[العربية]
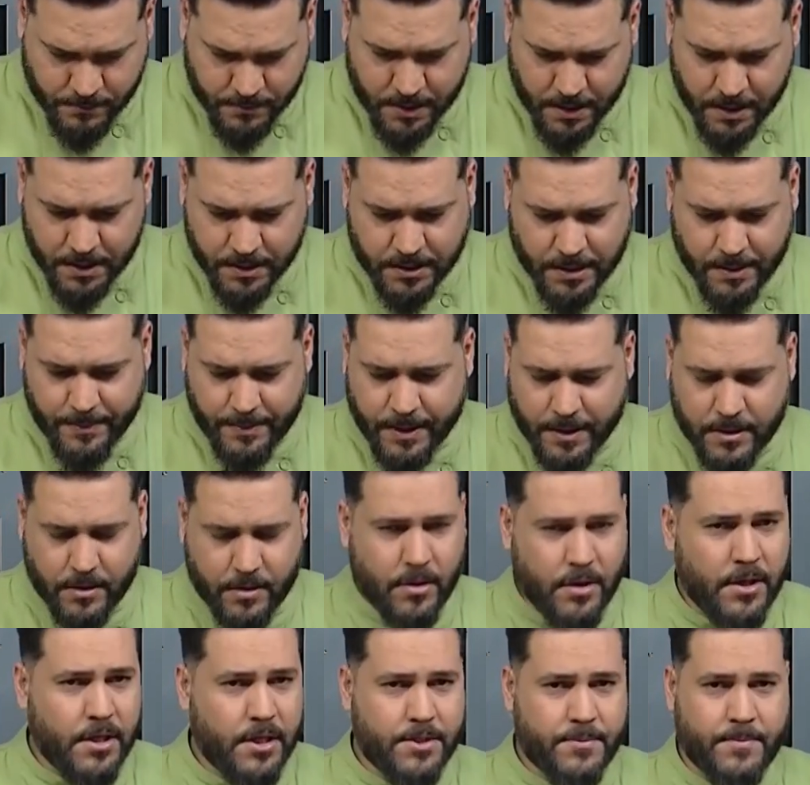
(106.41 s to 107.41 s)
الطبق
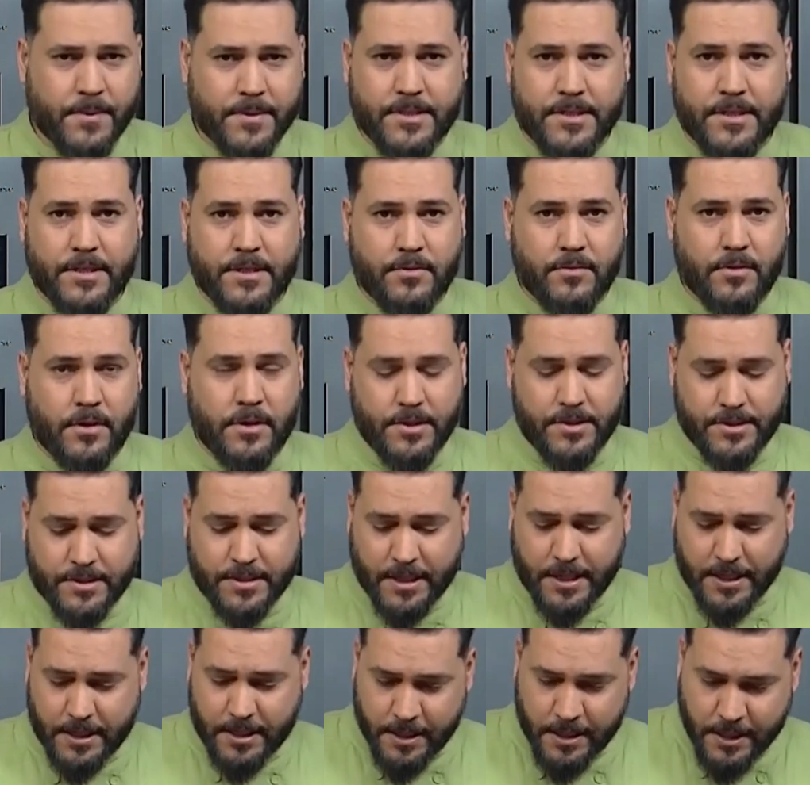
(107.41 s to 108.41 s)
كلش بسيط كلش
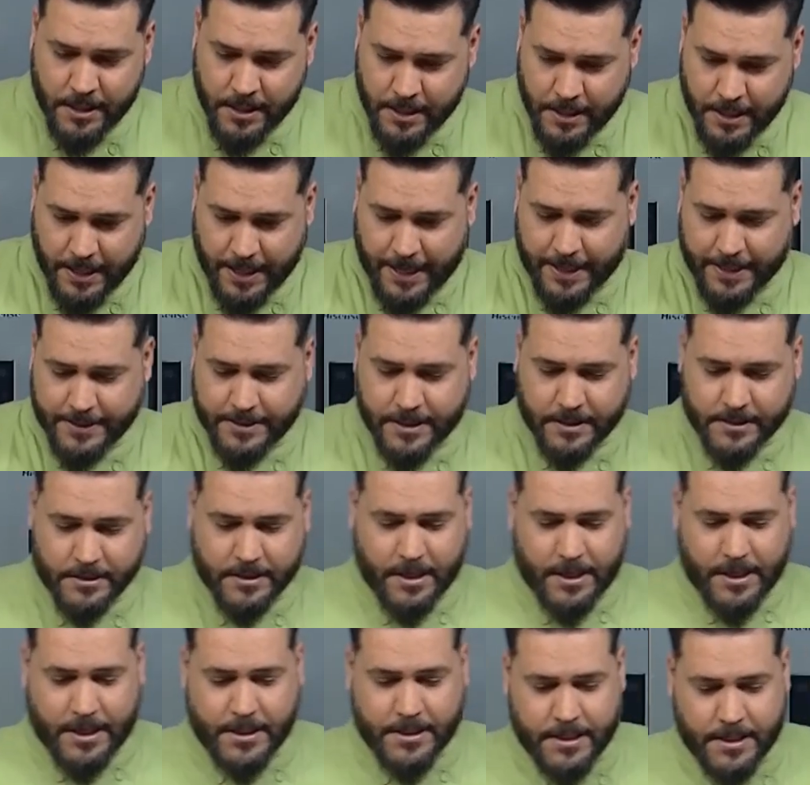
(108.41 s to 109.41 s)
سهل حتى
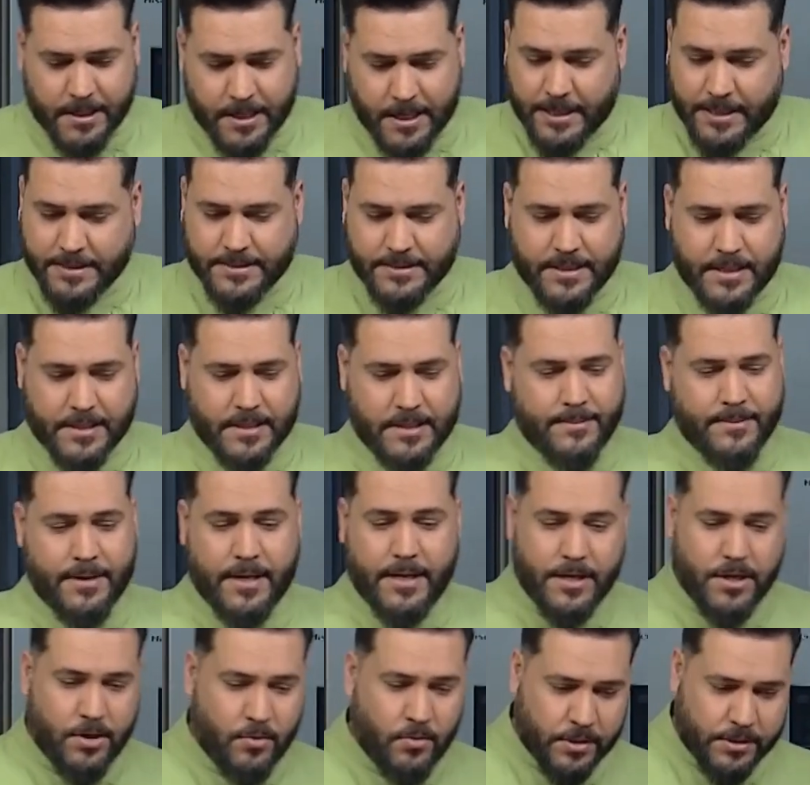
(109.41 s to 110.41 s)
الطحين اللي راح استخدمه
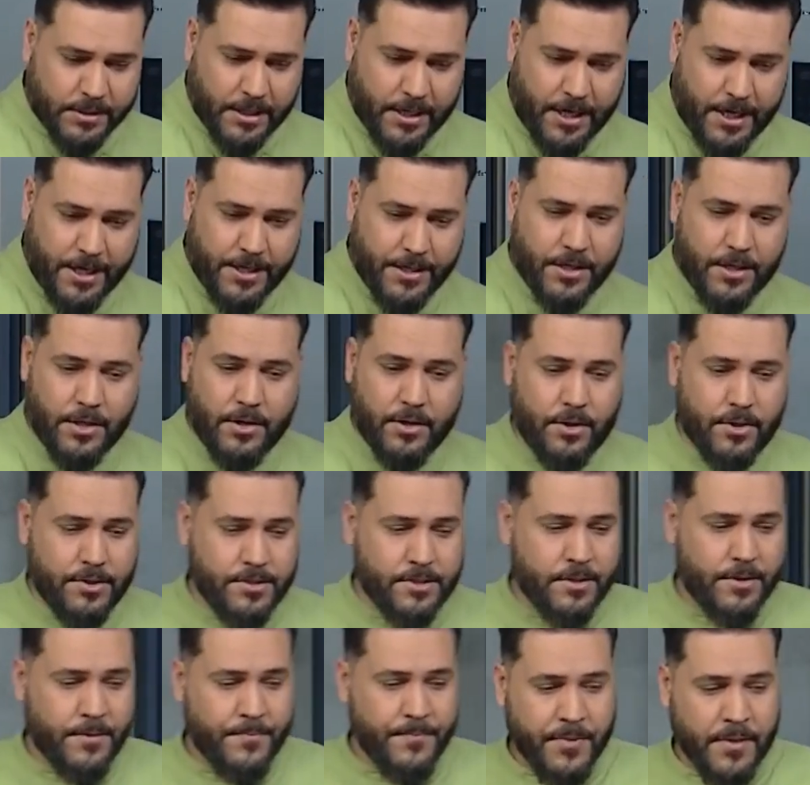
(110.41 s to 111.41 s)
اللي هو طحين اللوز
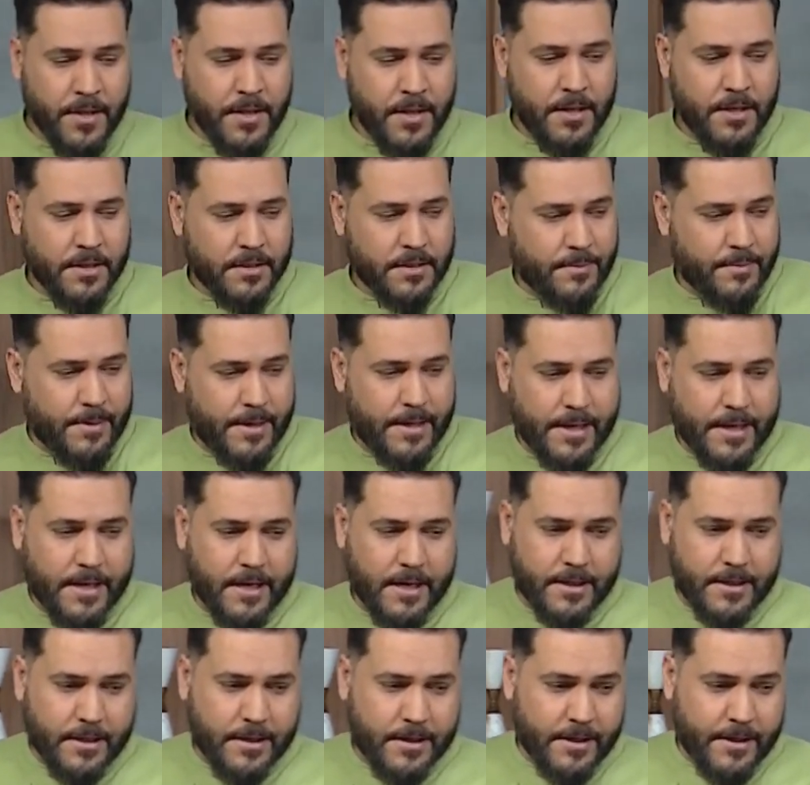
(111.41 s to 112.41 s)
طبعا
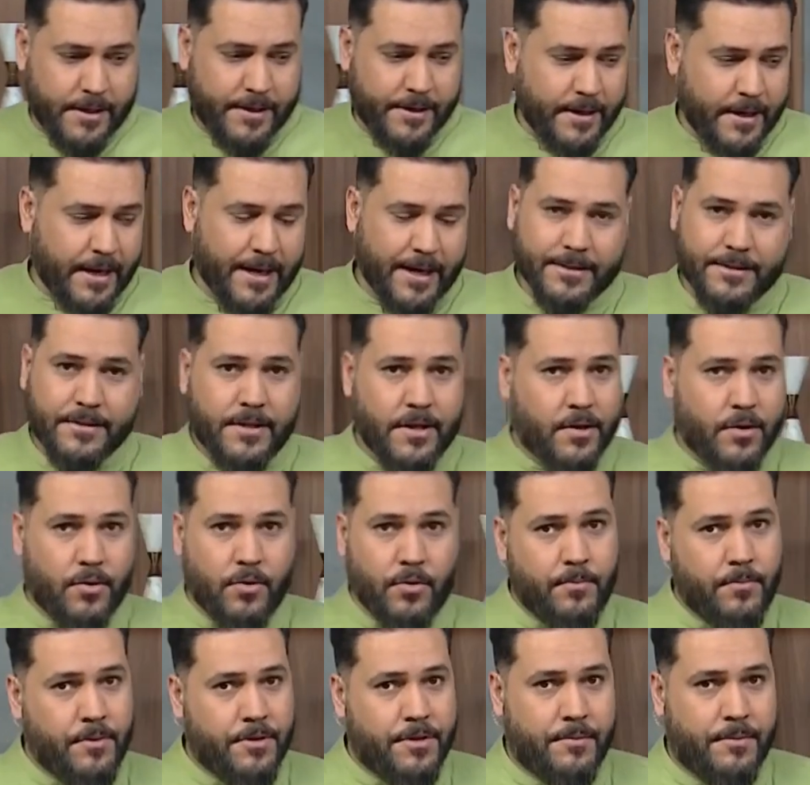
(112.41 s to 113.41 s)
اكيد هنا حتى
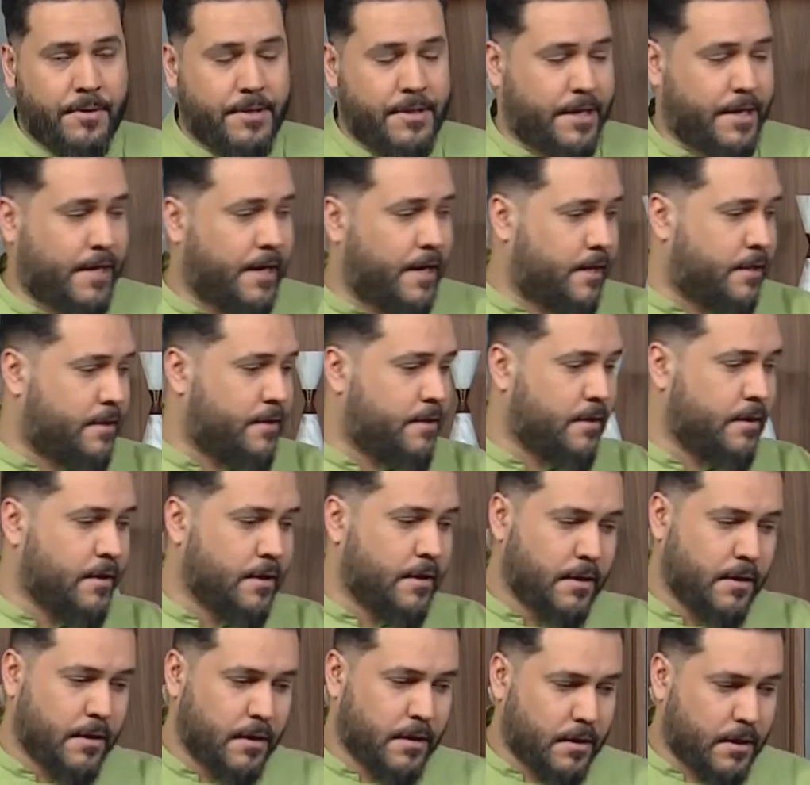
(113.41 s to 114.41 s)
يكون مثل ما ذكرت
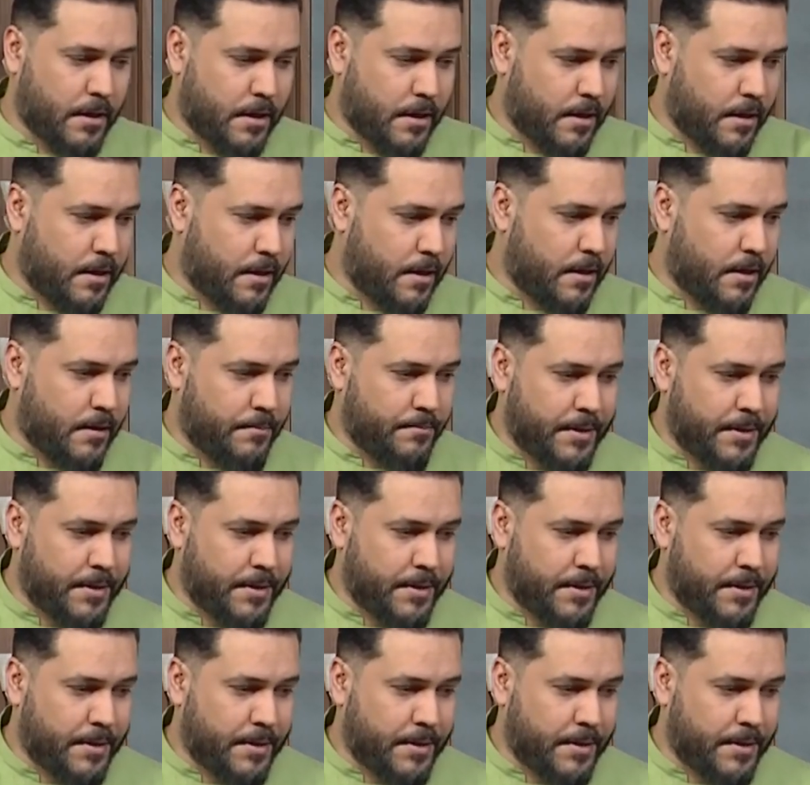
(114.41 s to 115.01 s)
آه، آه، من